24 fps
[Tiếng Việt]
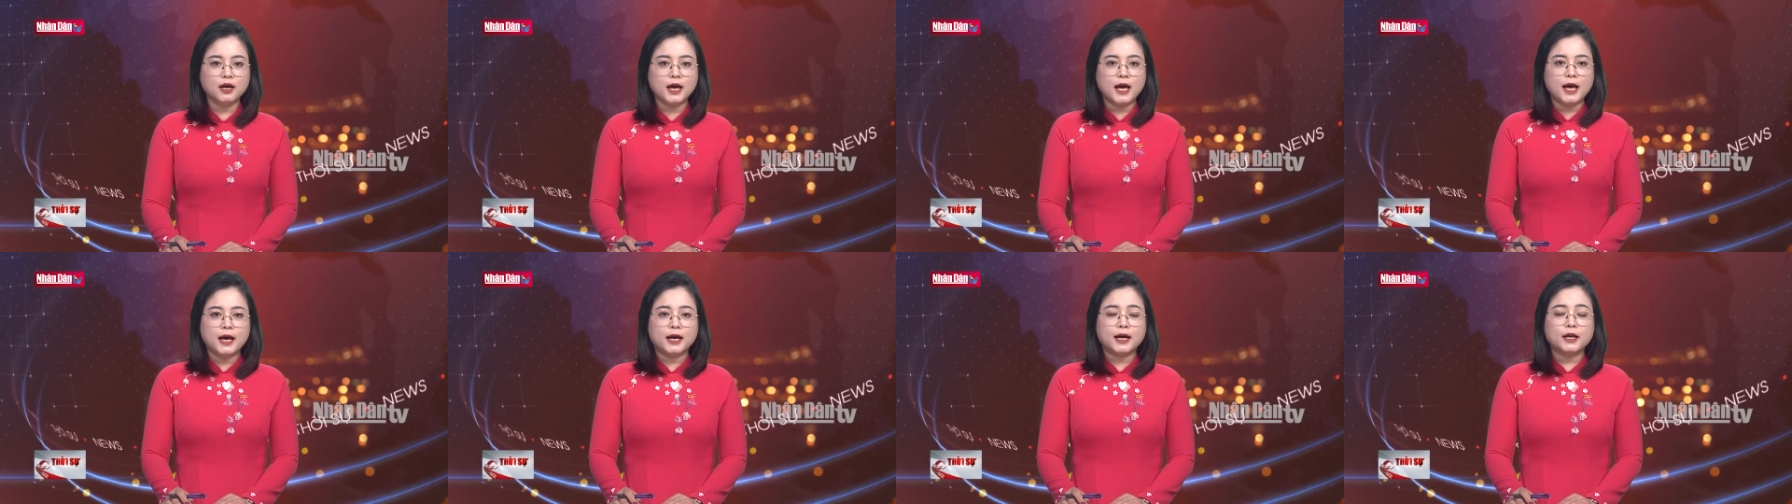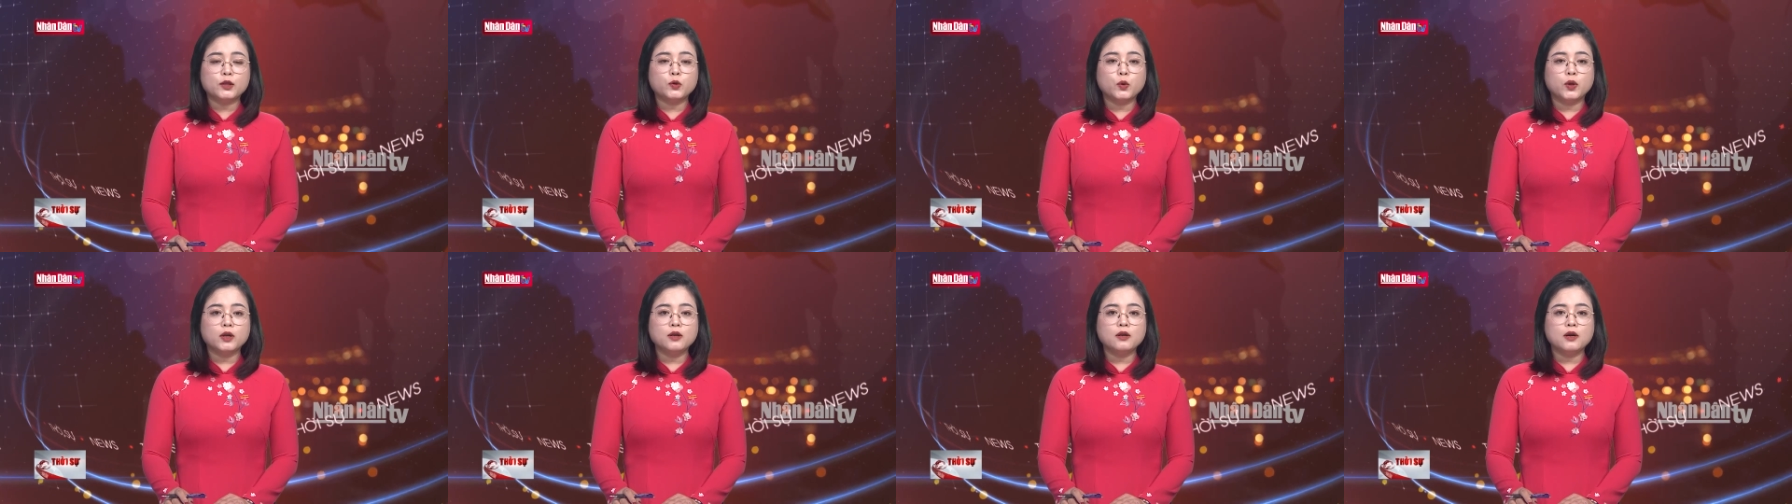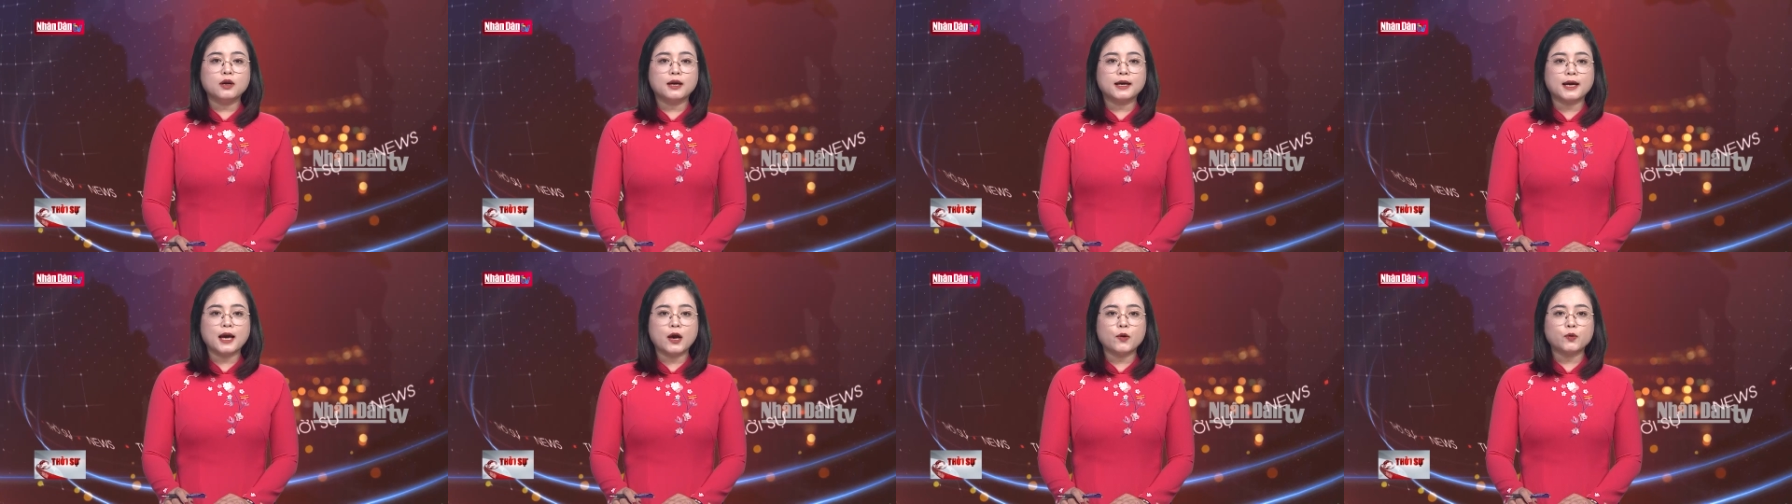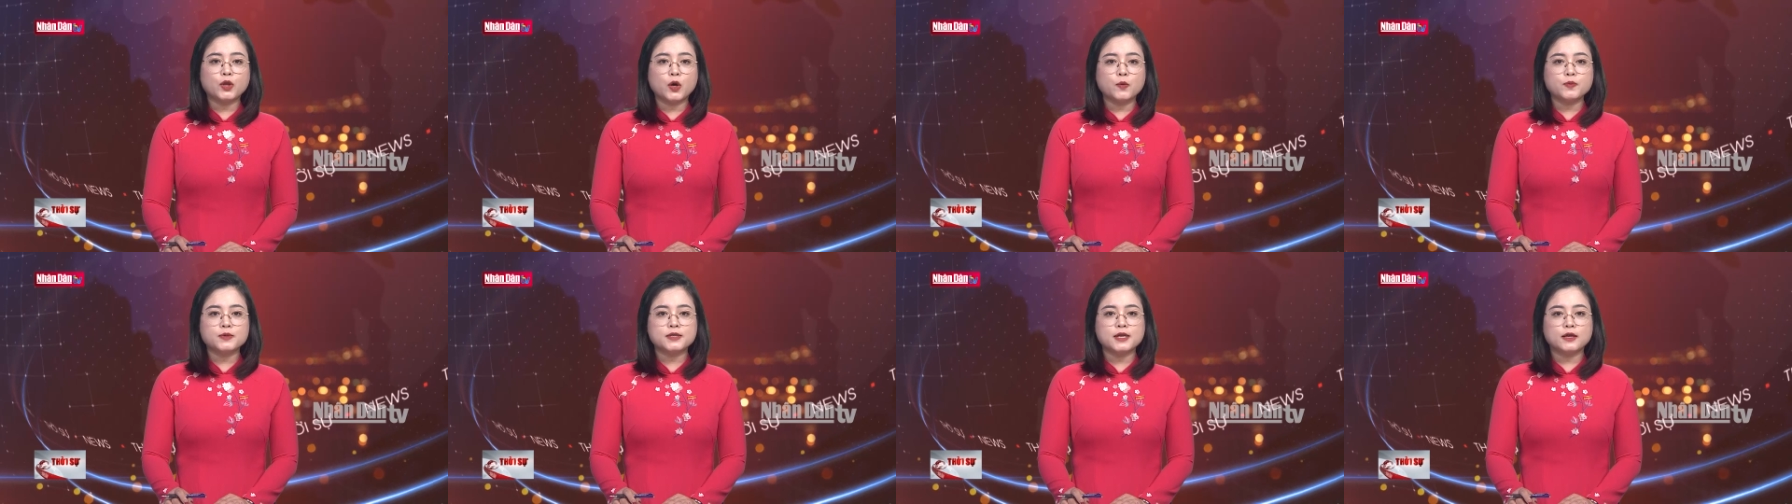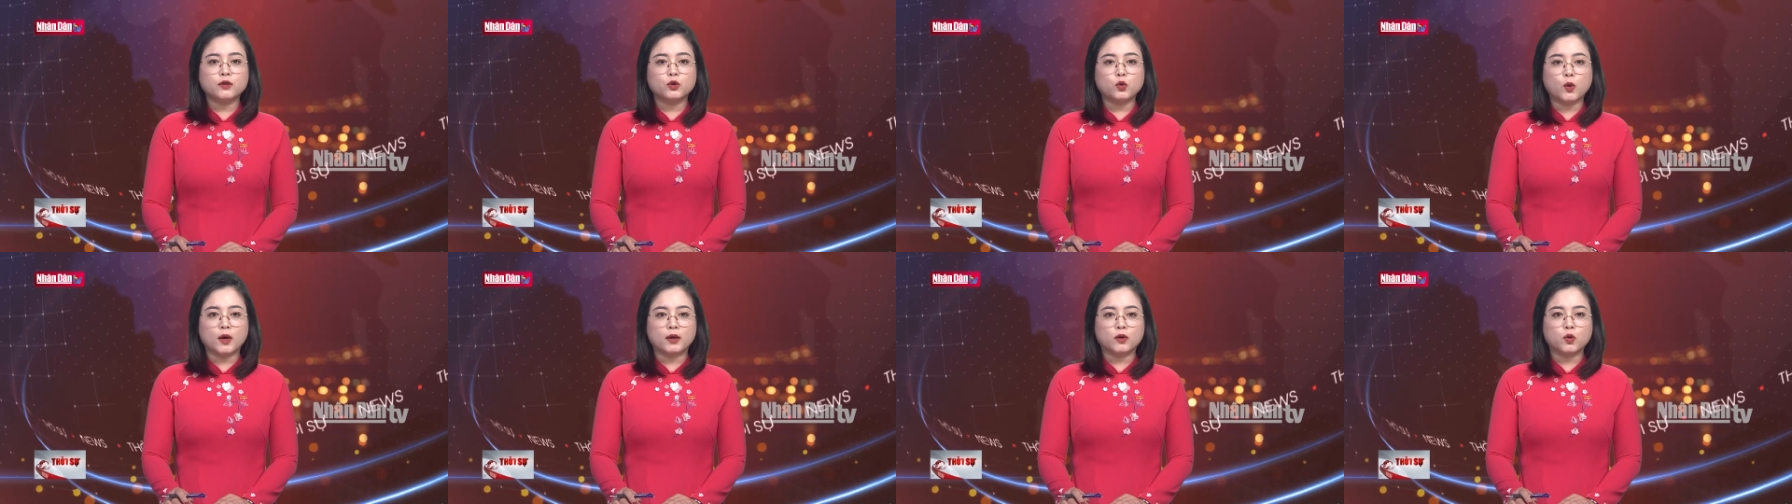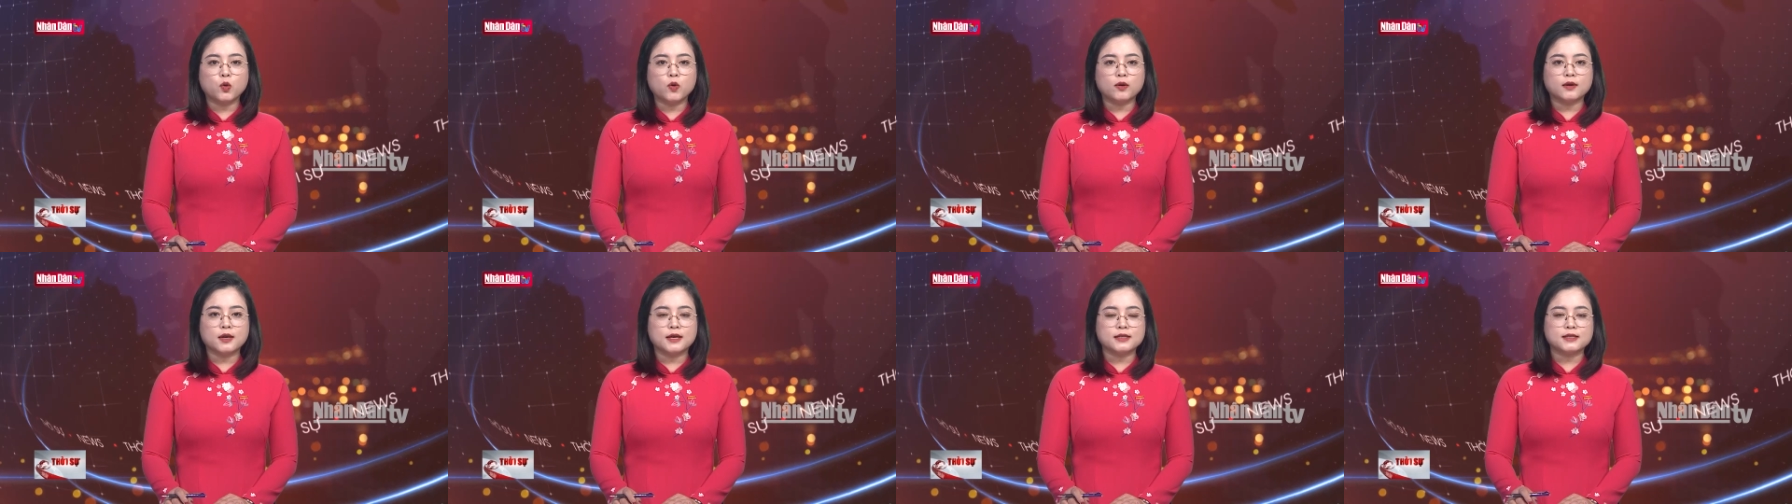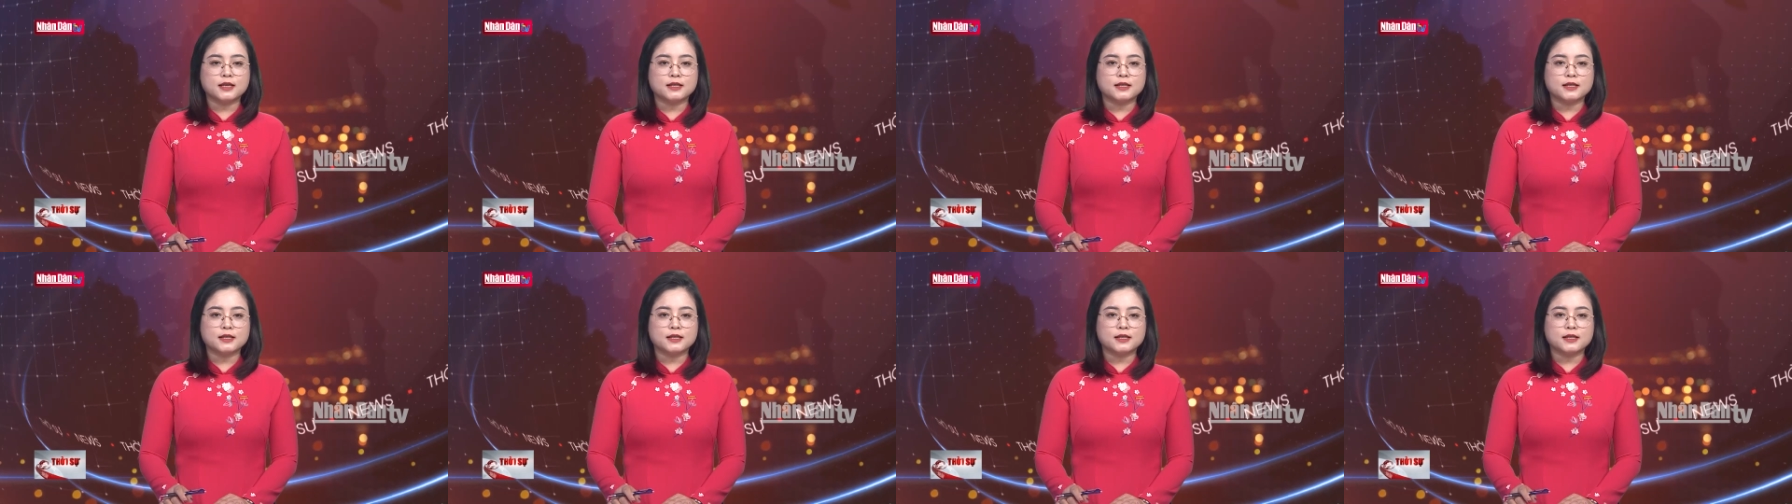các tuyến đường cao tốc trên toàn quốc đã xảy